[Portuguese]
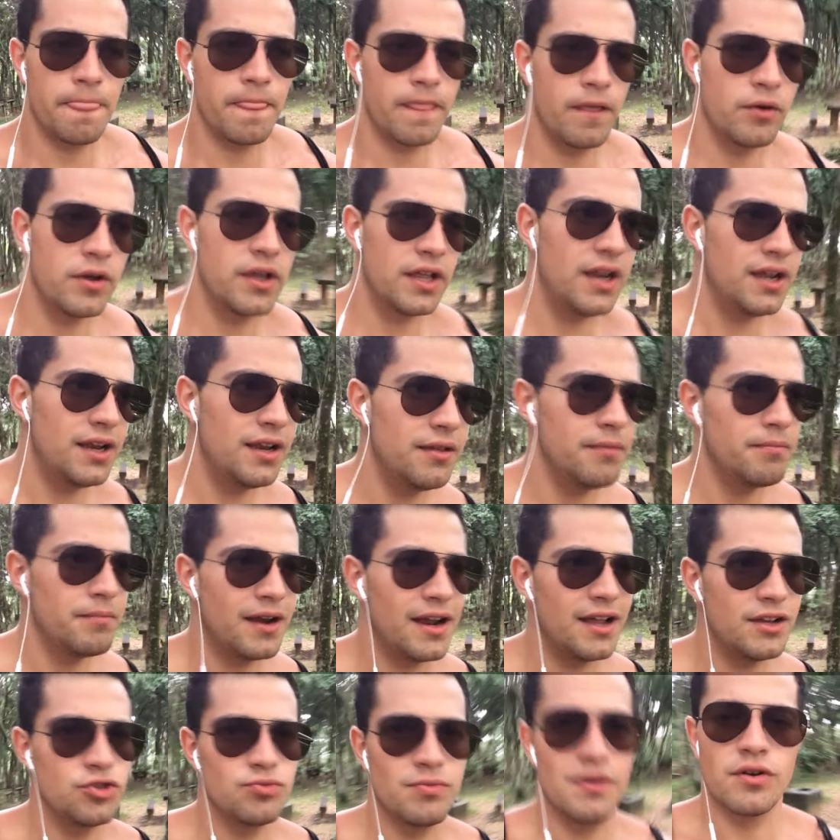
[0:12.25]
Eu queria
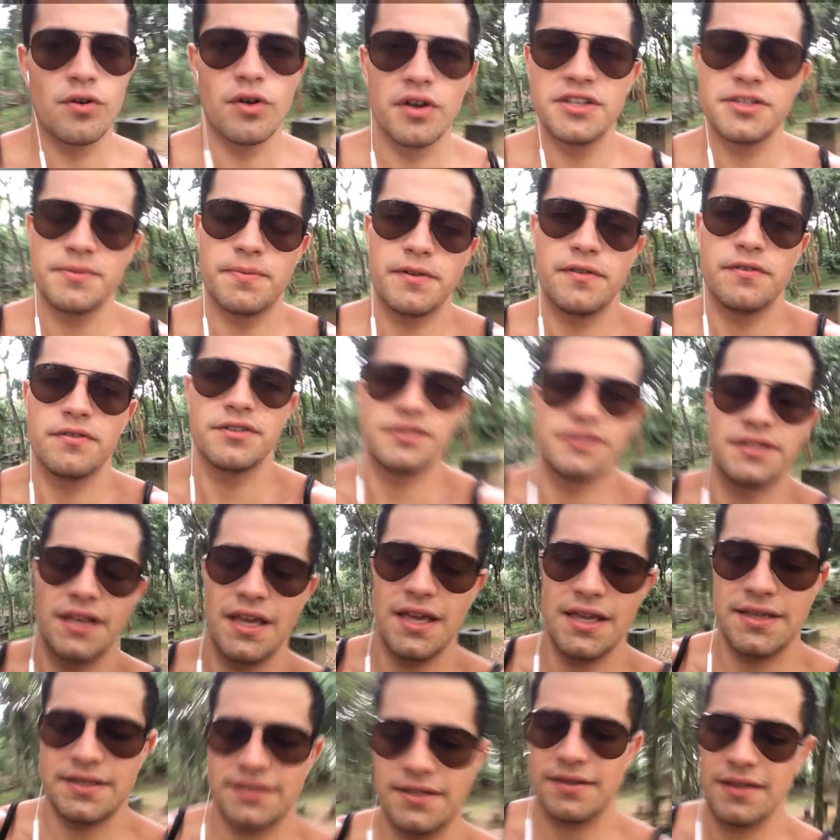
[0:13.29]
lembrar de uma coisa para
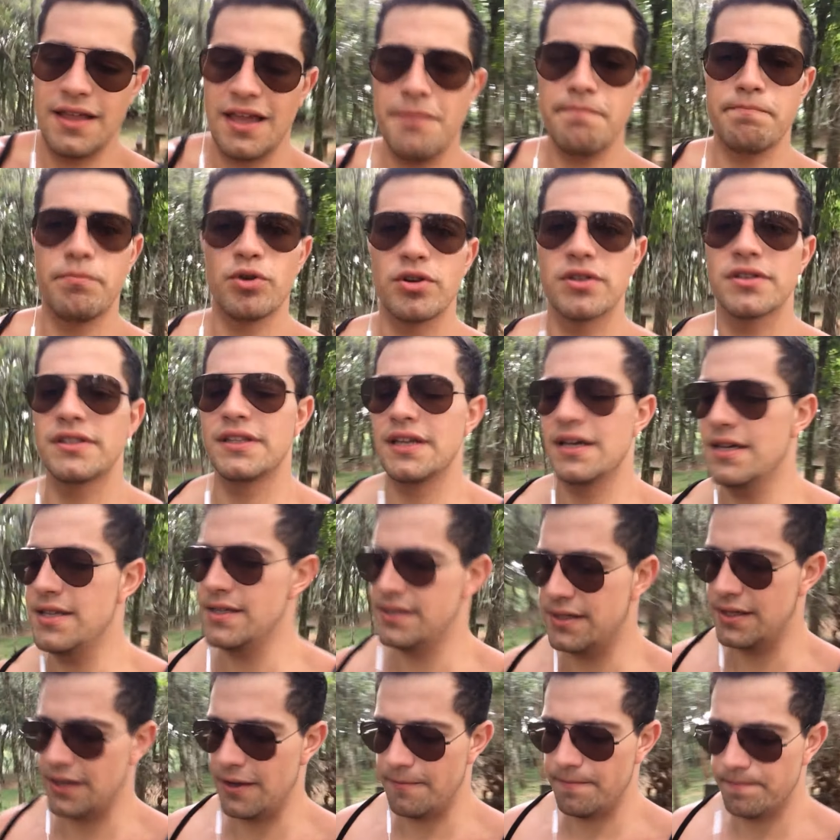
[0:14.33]
vocês, da
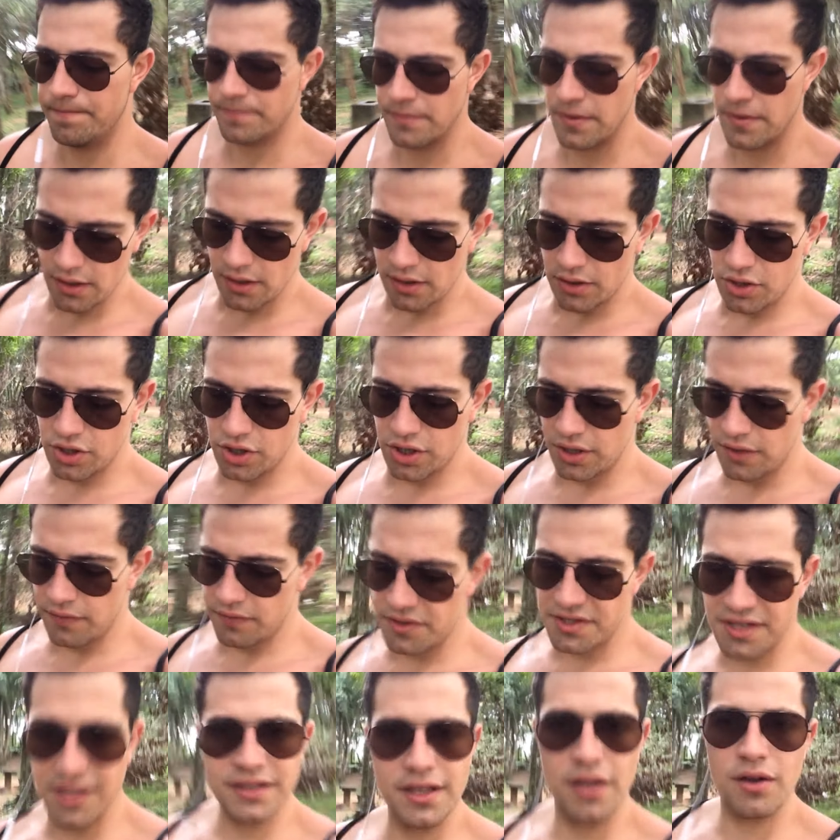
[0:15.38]
importância de
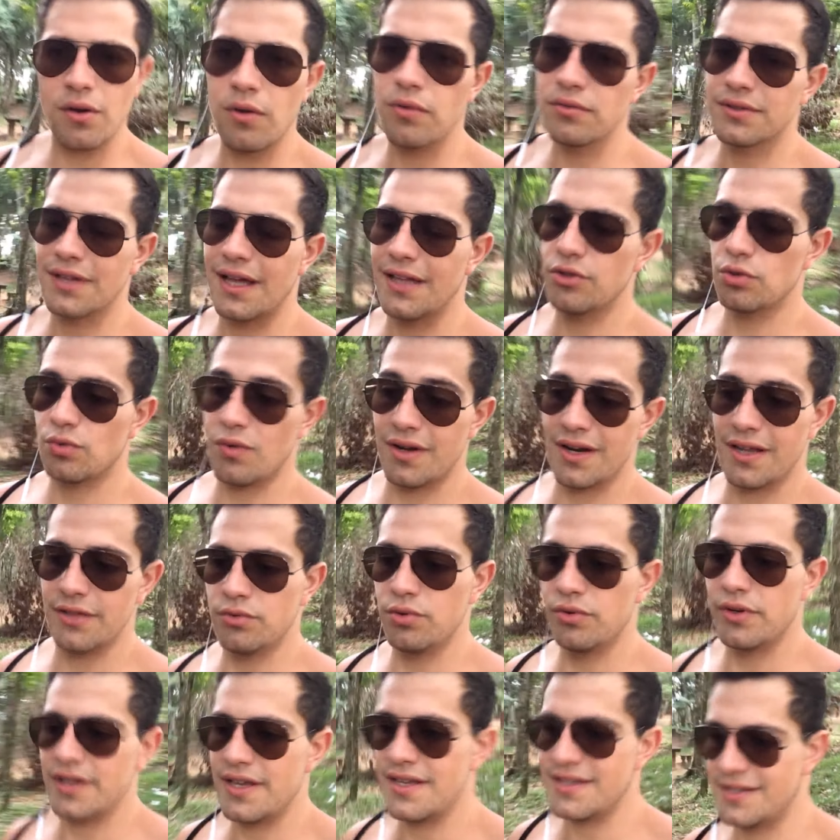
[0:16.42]
você ter contato com a
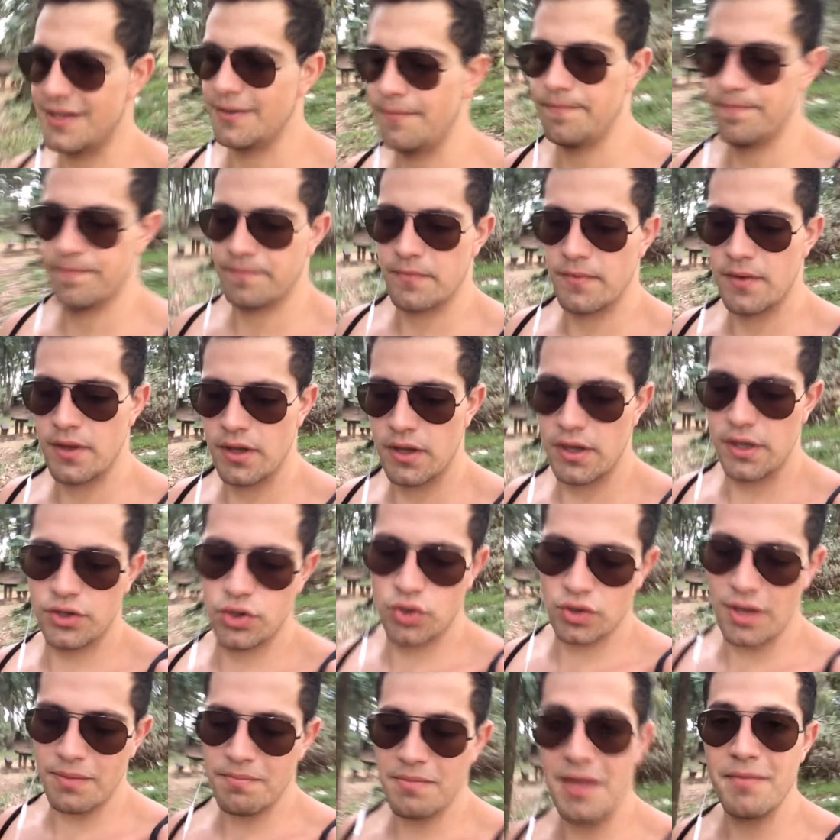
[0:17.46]
natureza.
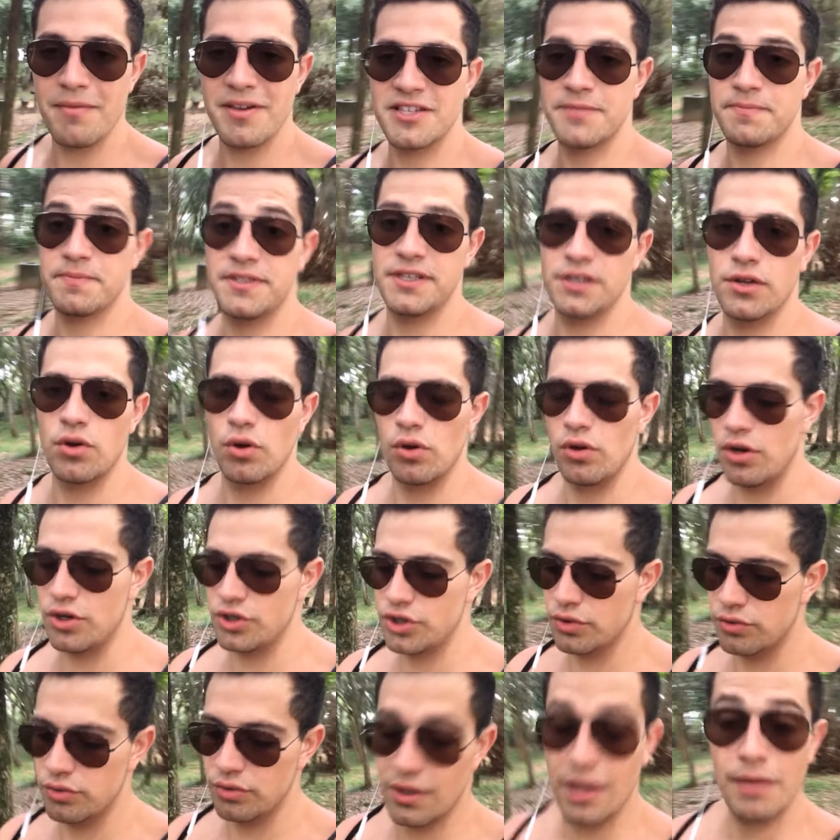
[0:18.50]
Isso é bem mais
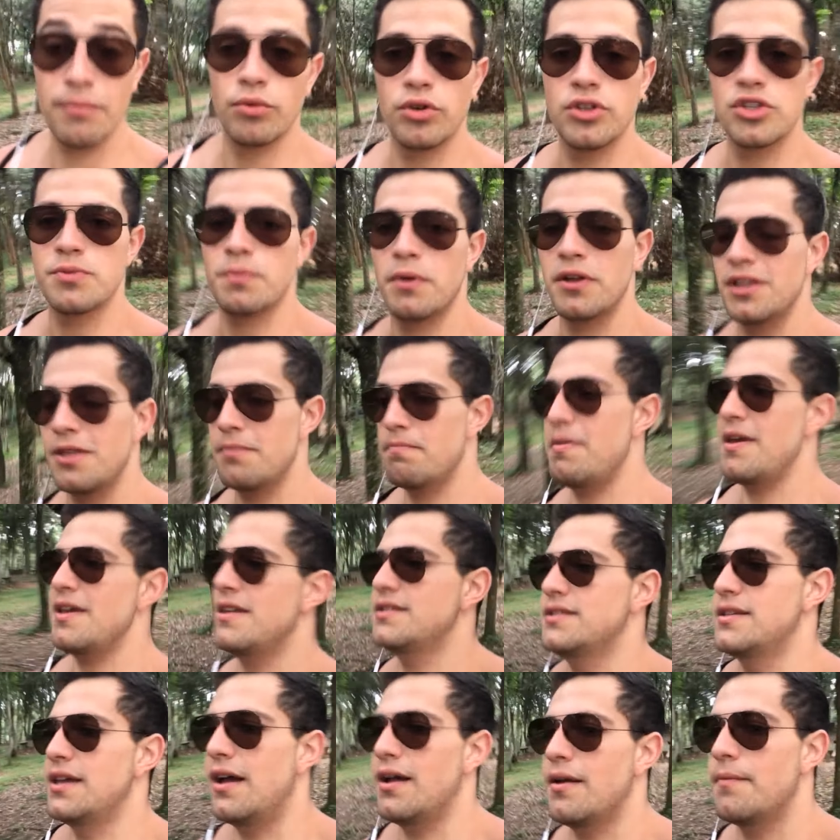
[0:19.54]
psicológico do que muitos podem
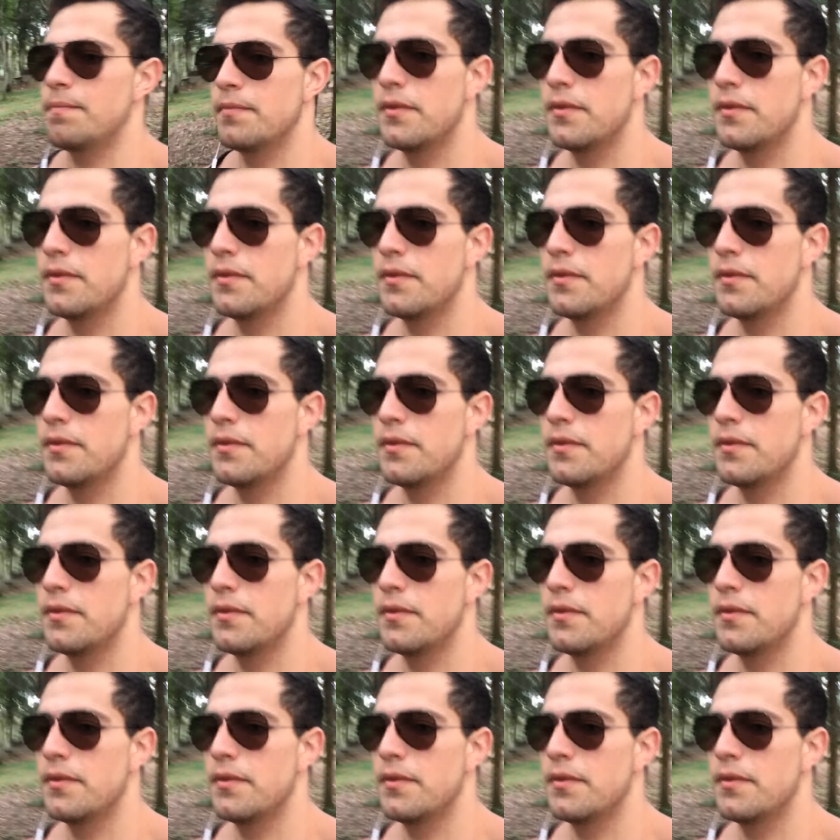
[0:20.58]
pensar.